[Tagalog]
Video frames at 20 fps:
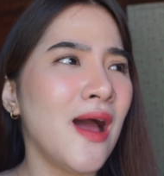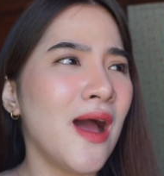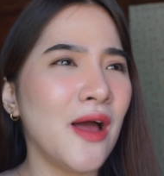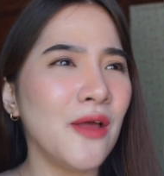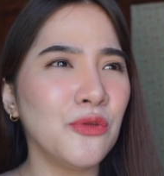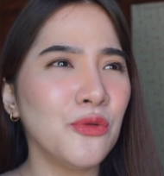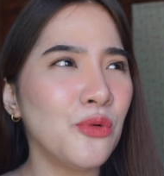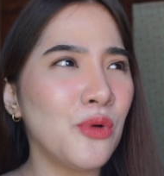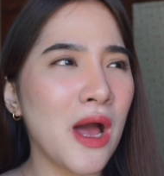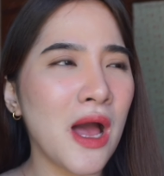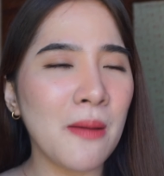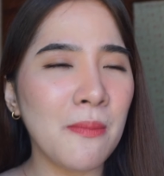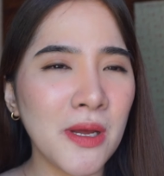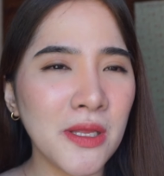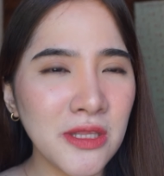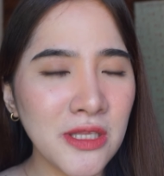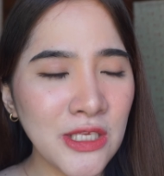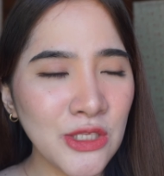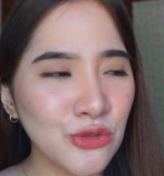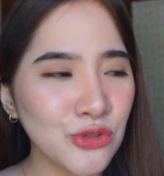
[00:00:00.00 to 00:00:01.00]
ano nga
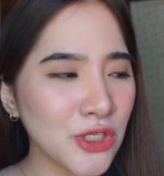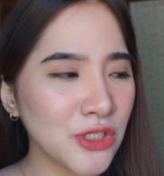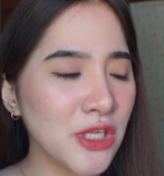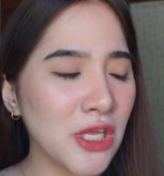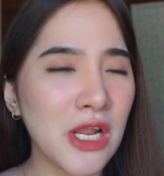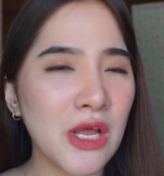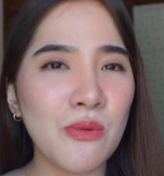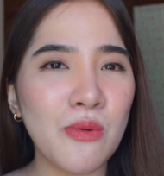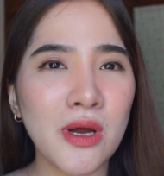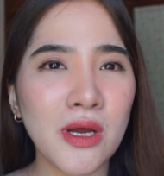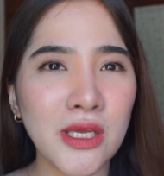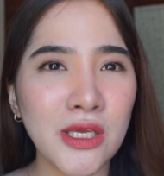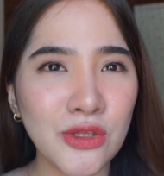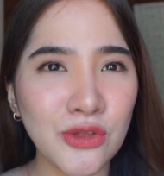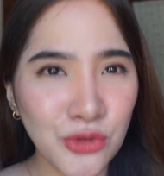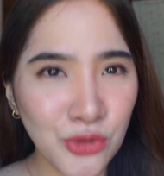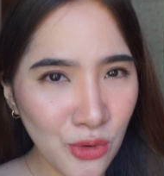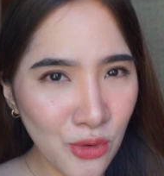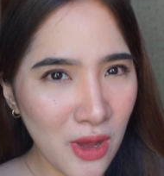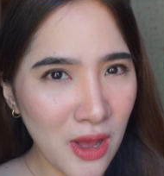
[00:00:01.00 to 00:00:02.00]
ba dito sa dalawang
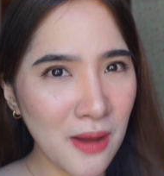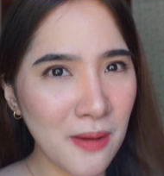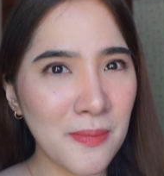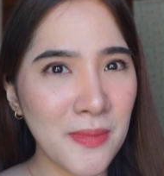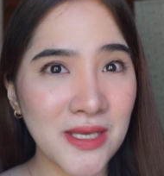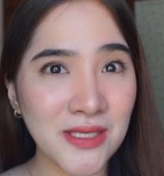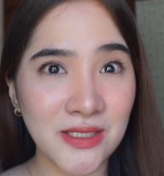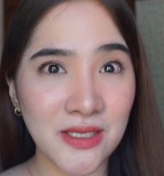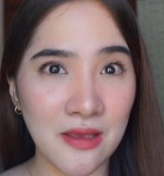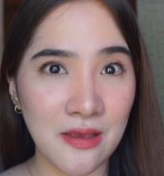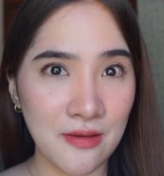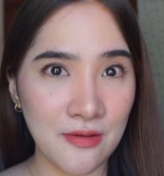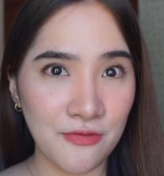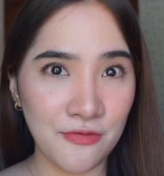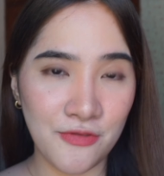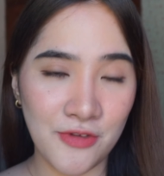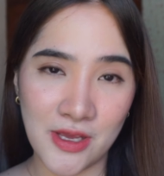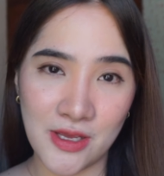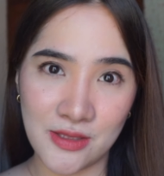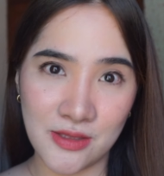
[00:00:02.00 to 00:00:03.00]
ito ang mas
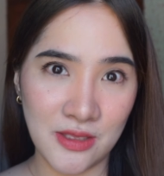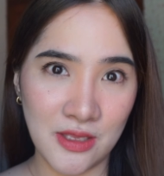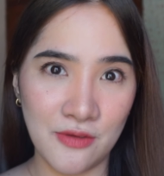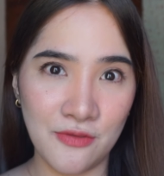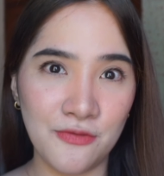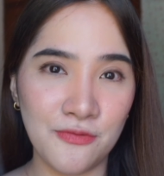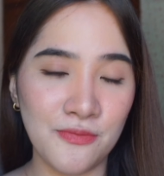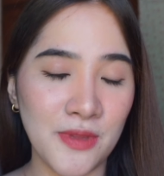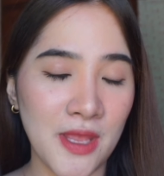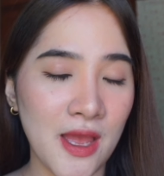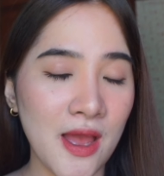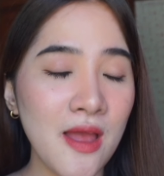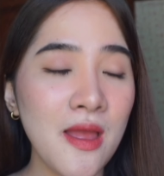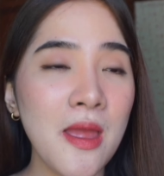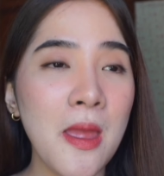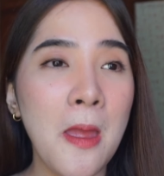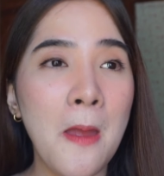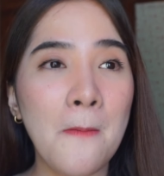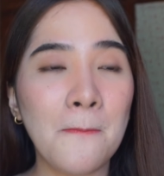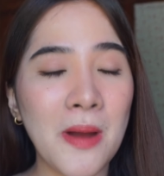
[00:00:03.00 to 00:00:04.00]
effect effective na
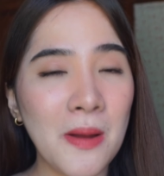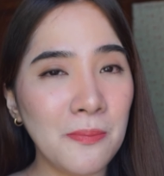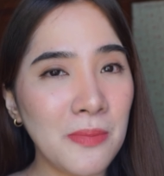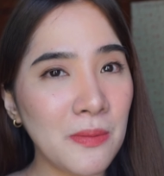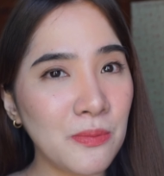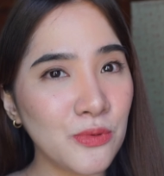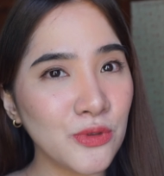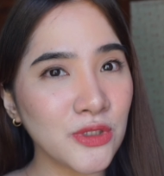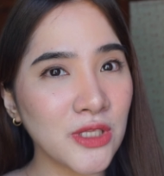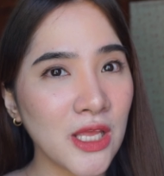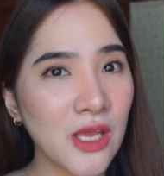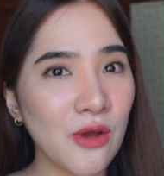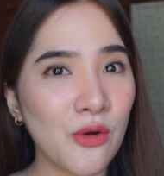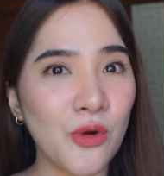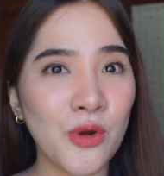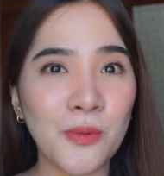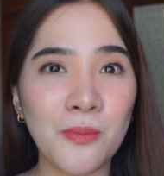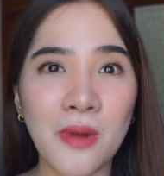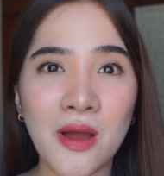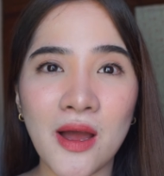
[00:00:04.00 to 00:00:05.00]
pampaputi
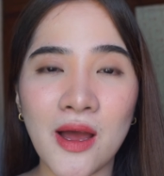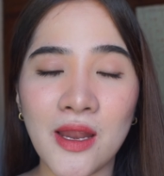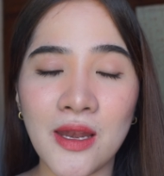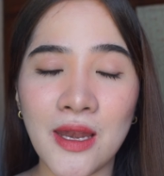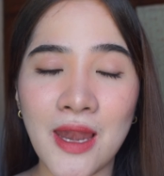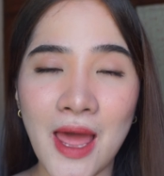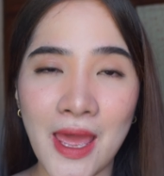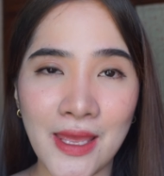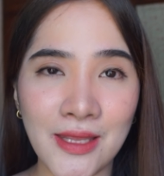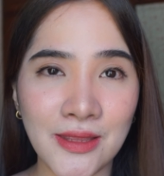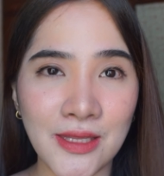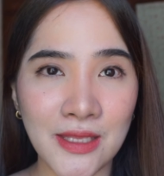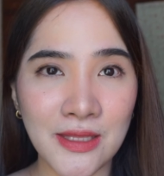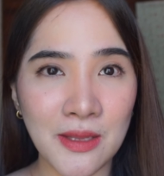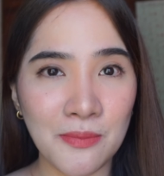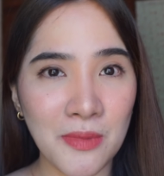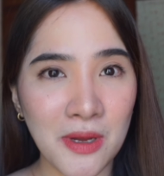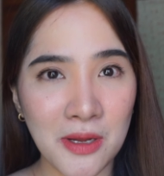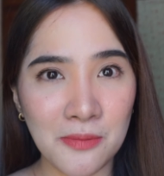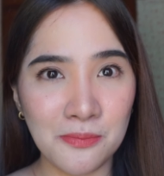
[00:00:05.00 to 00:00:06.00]
or
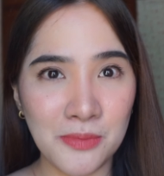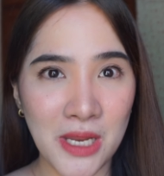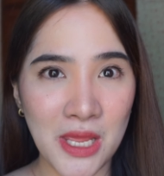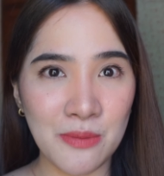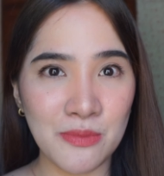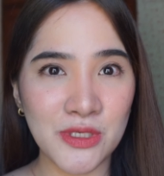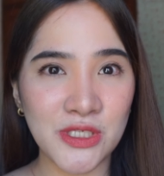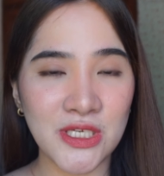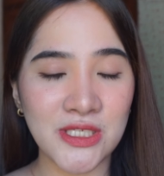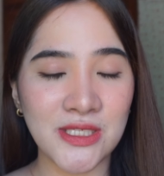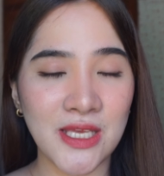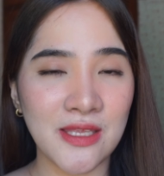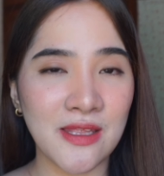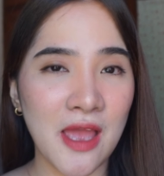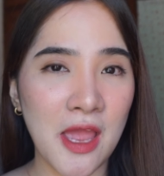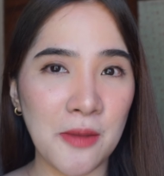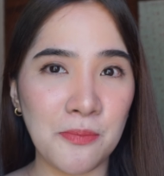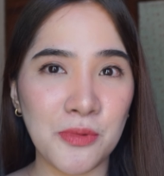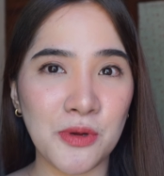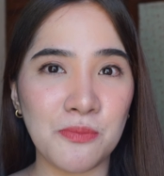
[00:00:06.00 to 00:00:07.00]
makalighten ng mga blemishes and
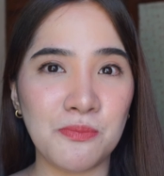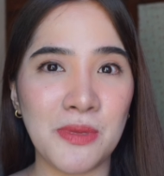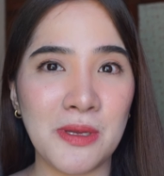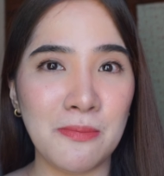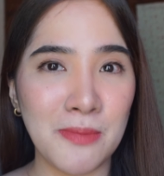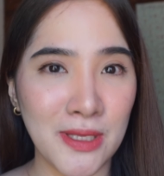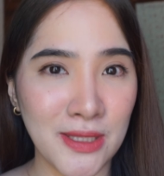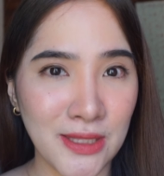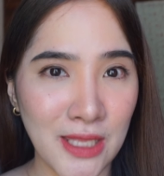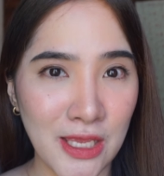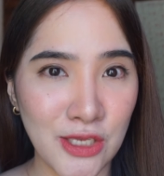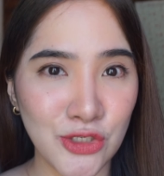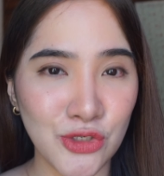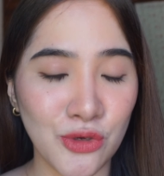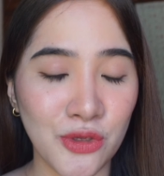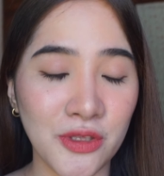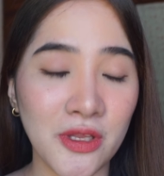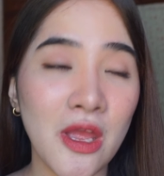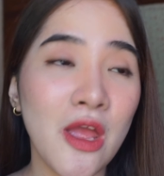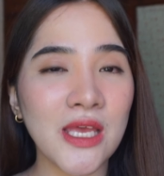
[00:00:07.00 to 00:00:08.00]

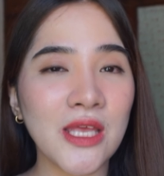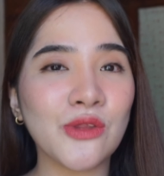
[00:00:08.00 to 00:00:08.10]
hyperpigmentation.